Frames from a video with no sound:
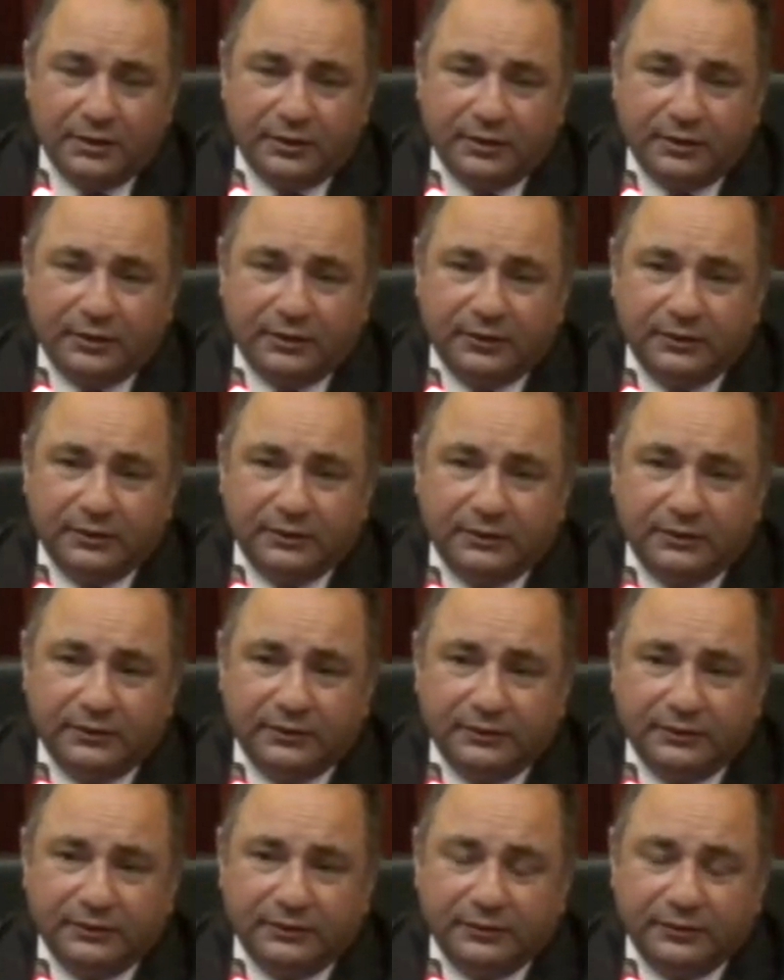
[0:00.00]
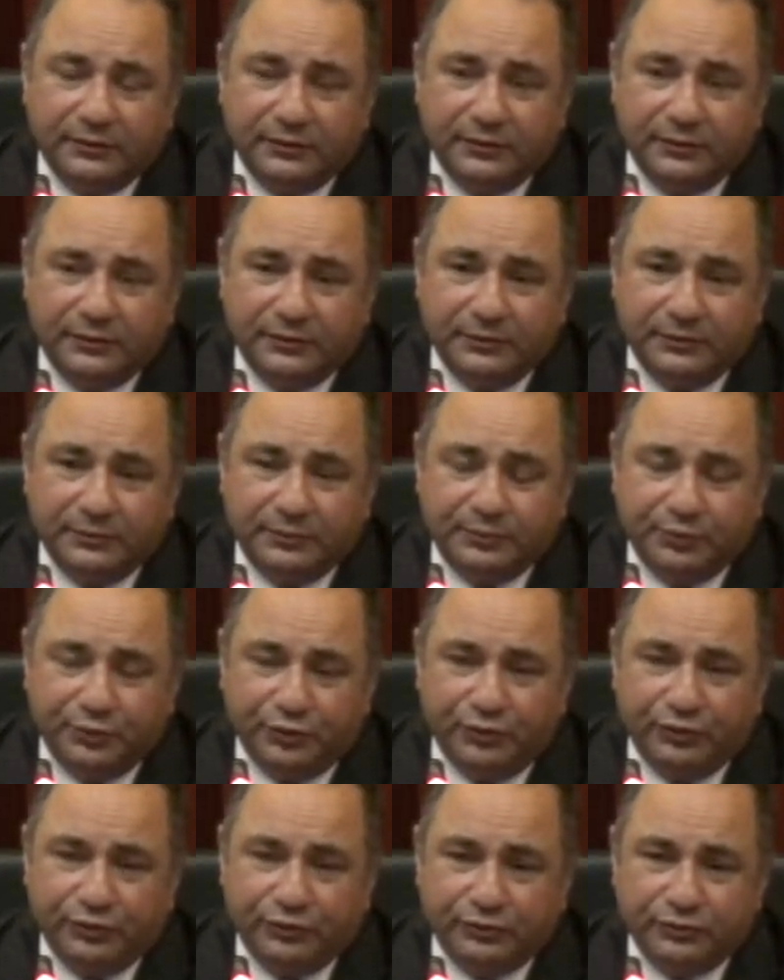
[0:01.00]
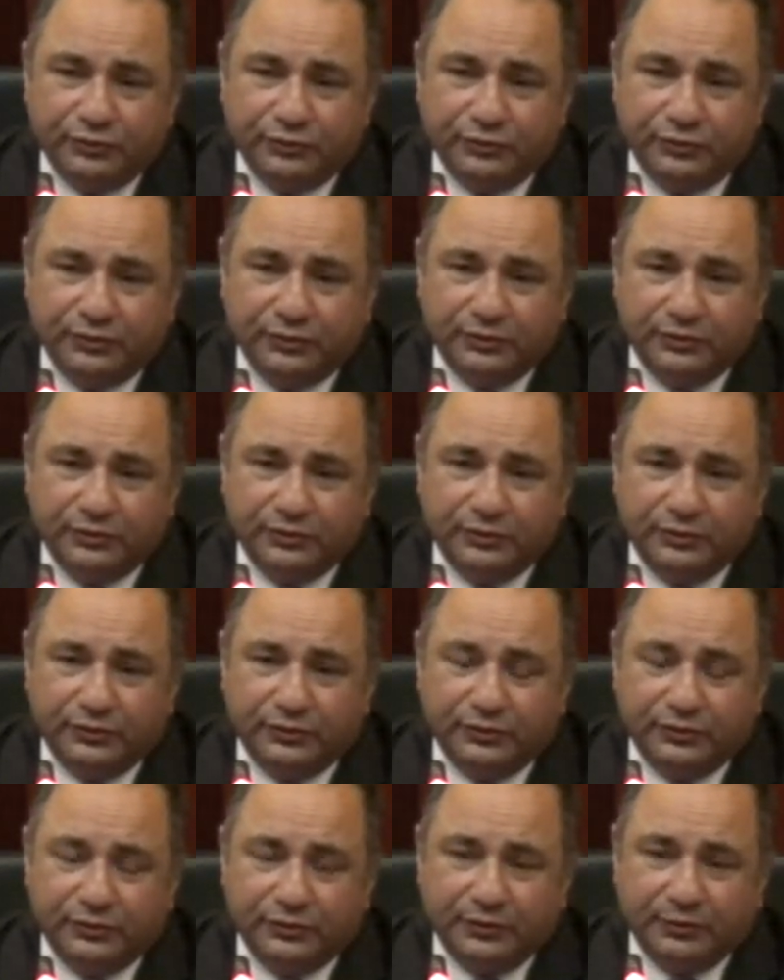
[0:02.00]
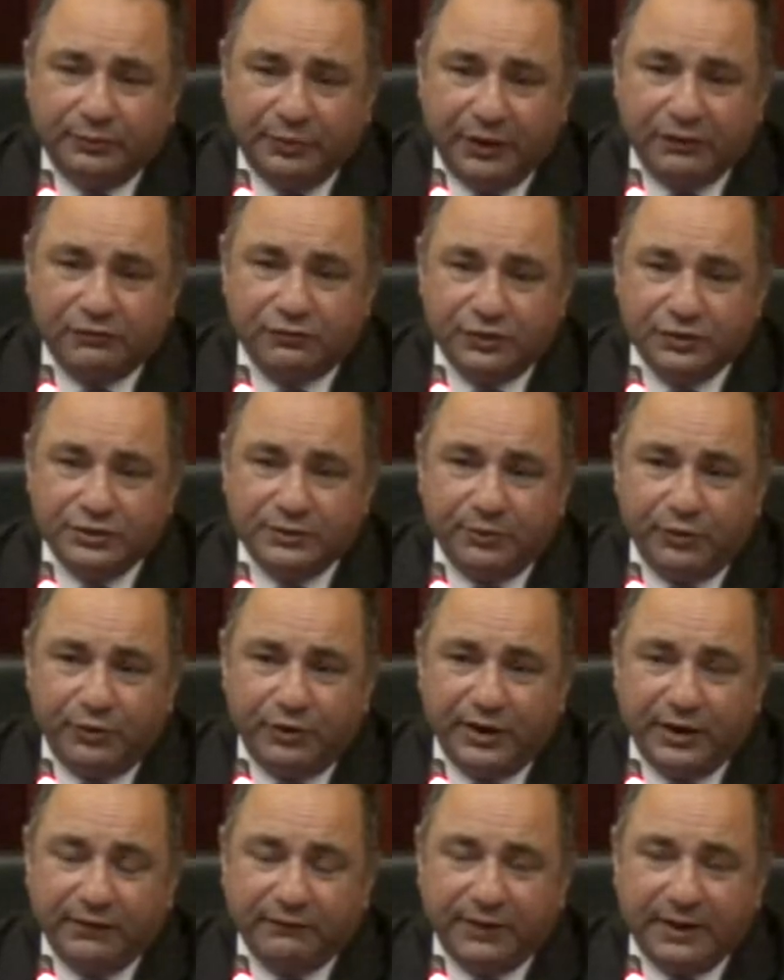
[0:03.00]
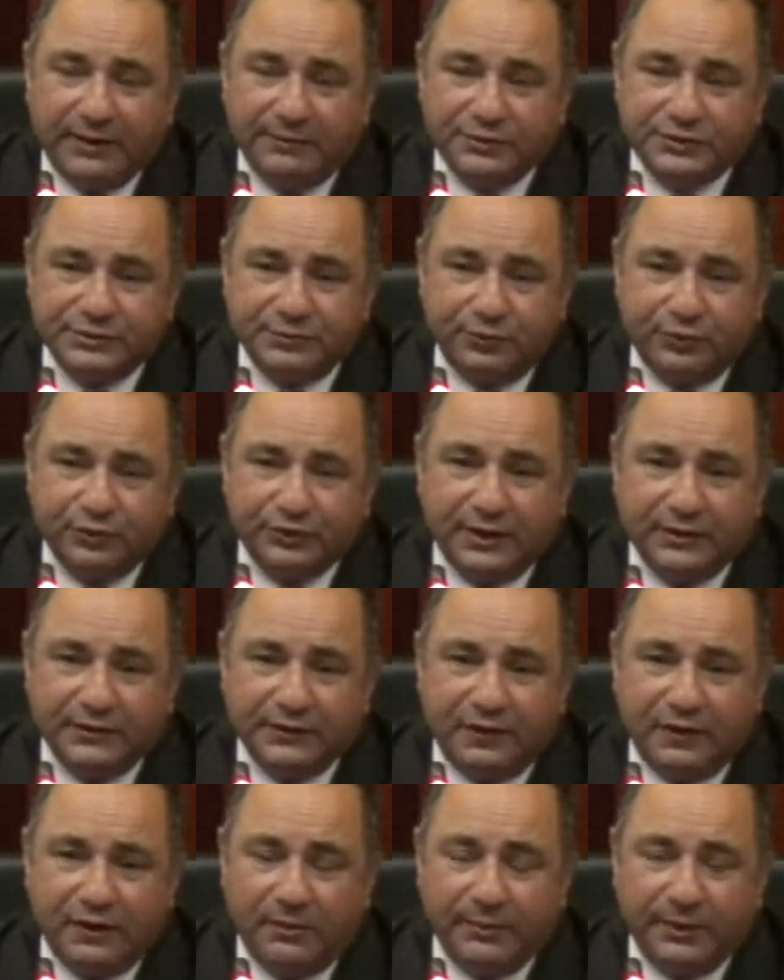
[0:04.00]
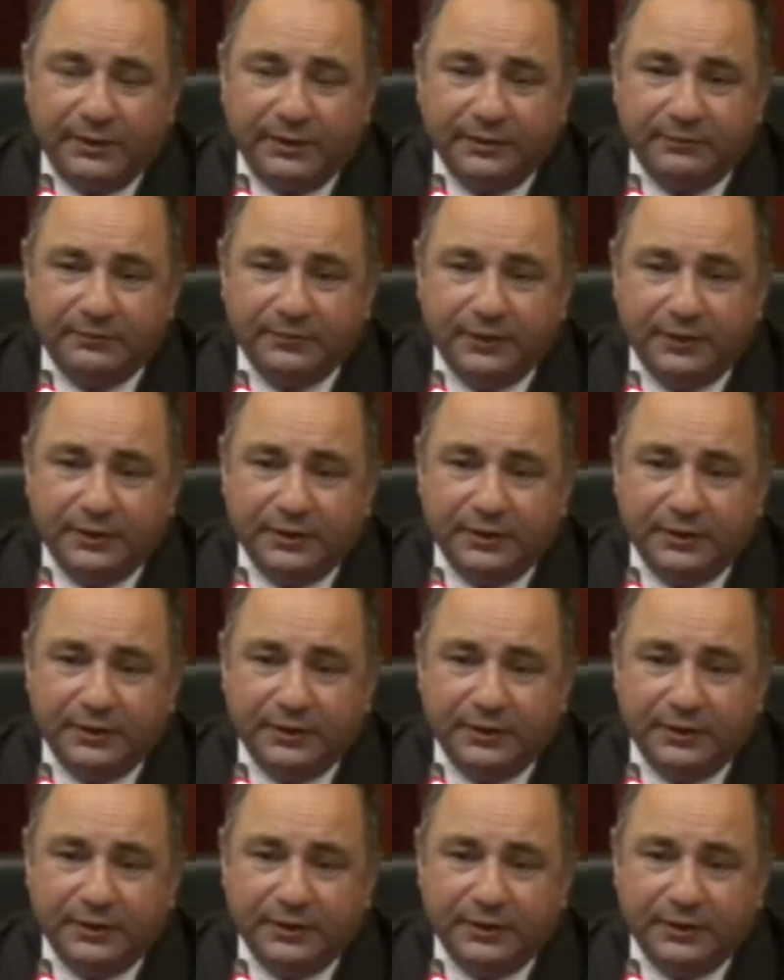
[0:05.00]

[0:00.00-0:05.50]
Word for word: E, bu e, biraz önce bir örnek vermiştim oradan devam edeyim.